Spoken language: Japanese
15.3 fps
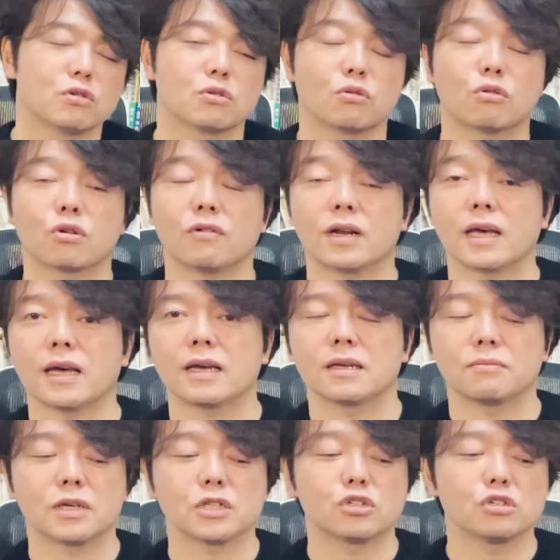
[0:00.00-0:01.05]
いうところはね、
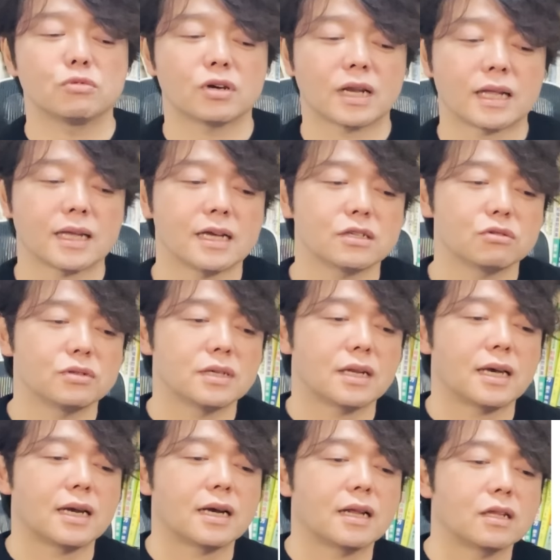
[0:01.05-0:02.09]
まあ注目の値するんじゃ
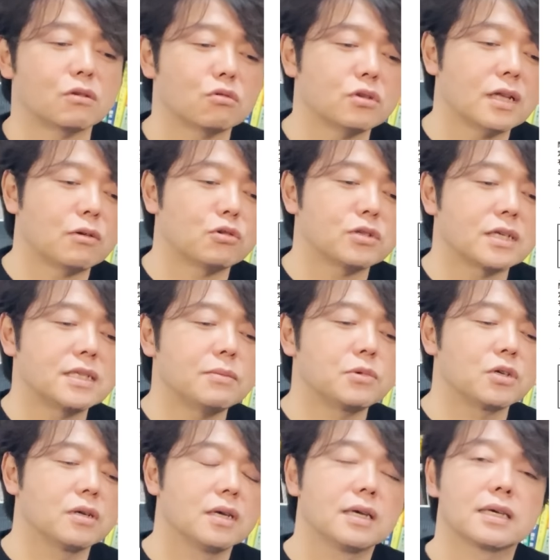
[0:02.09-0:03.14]
ないかなということで、こちら全
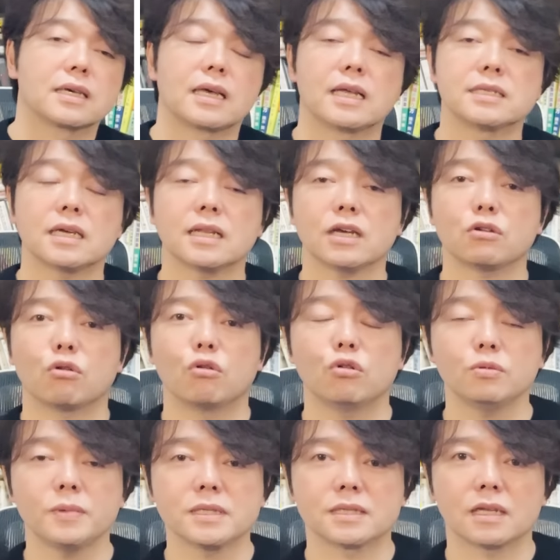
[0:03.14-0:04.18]
部決算内容
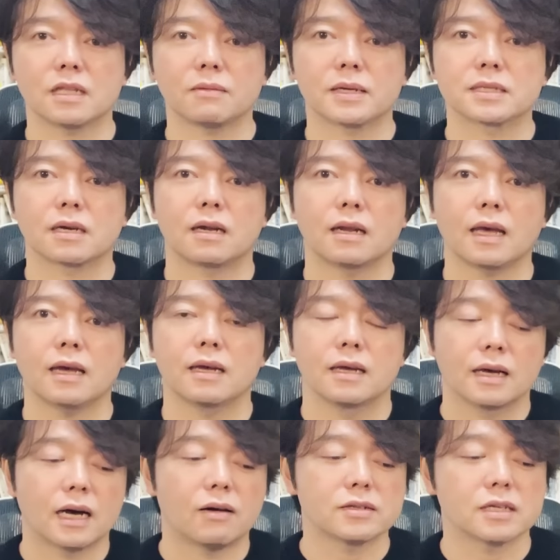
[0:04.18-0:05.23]
ホームページに出てますからね、
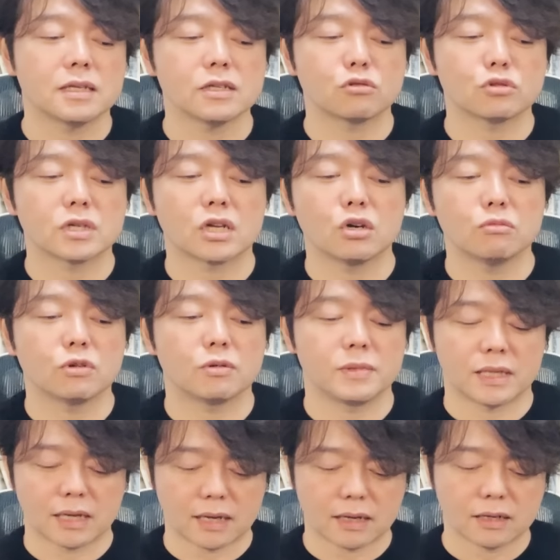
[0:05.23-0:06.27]
合わせてそちらの方も
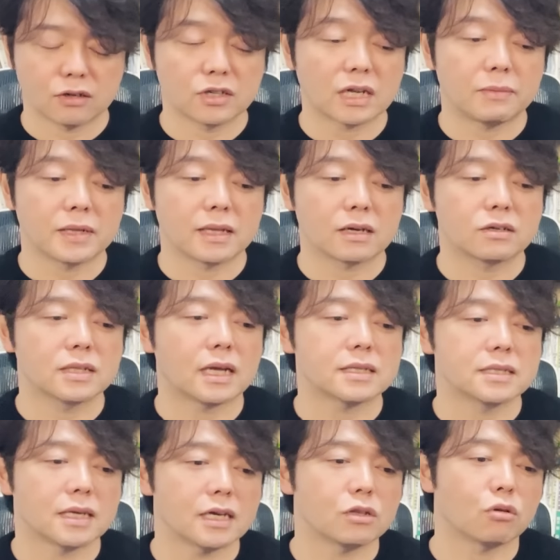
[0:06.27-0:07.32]
見て比べてくだ
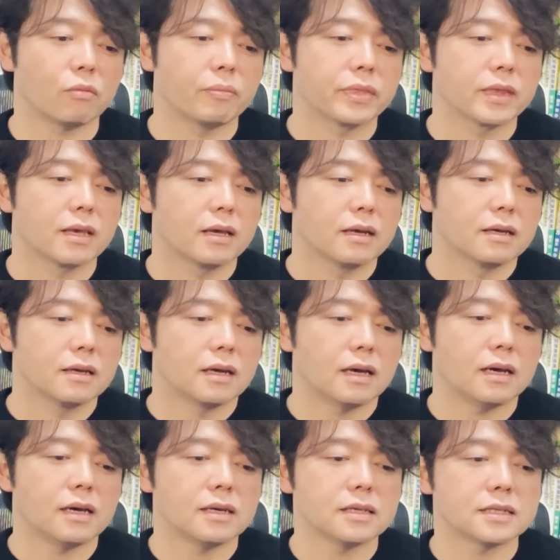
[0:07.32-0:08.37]
さいと。
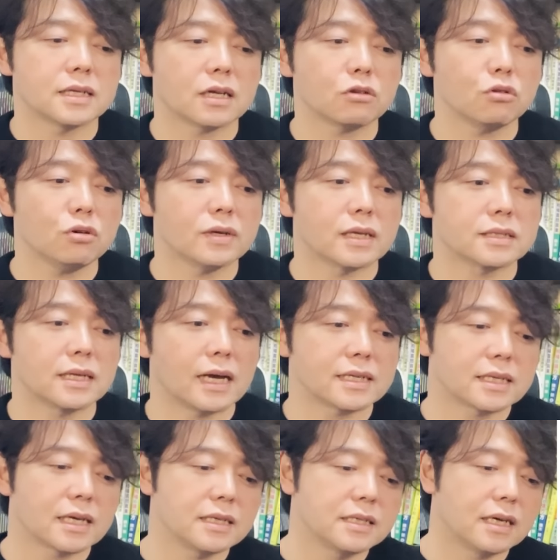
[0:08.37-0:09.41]
えー、で、チャートの方はですね、
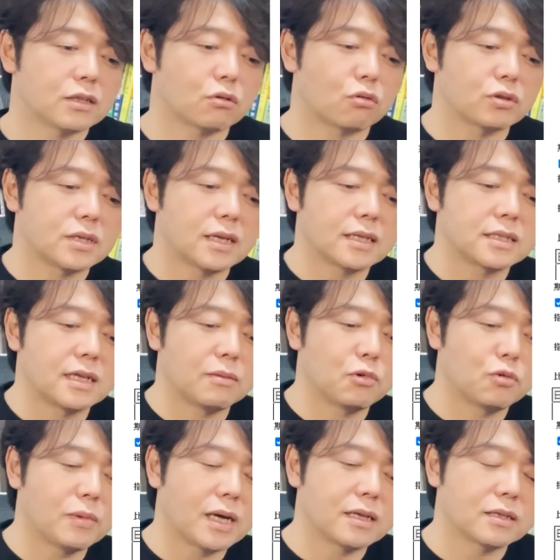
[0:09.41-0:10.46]
朝日エイト、こちらですね、
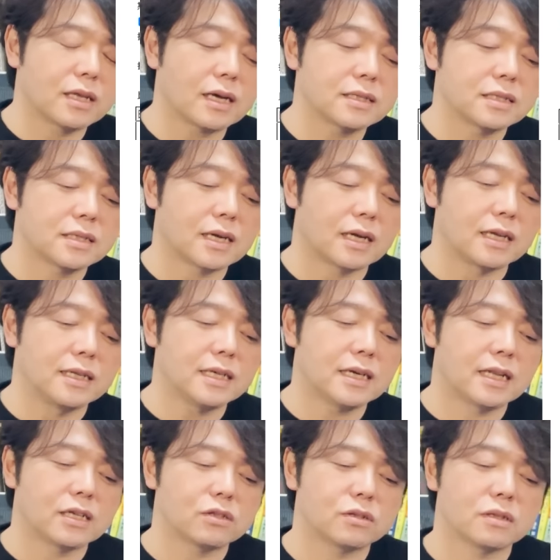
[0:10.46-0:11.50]
もうまあ、確かにに
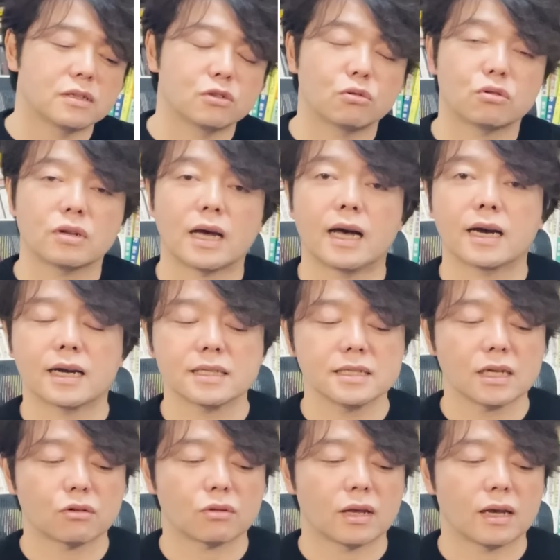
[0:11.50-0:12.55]
き連続の赤
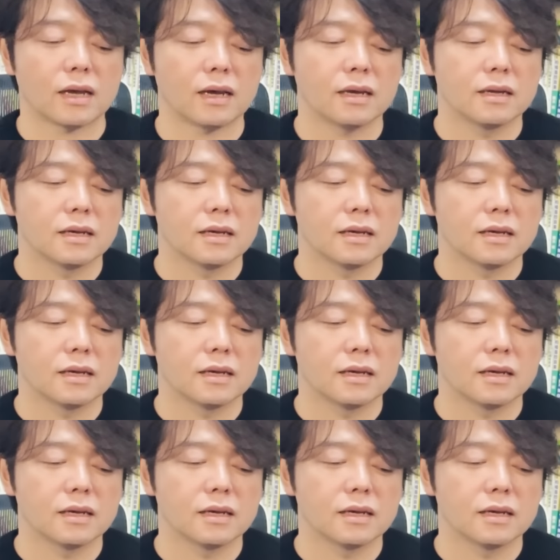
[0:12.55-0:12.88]
字なので、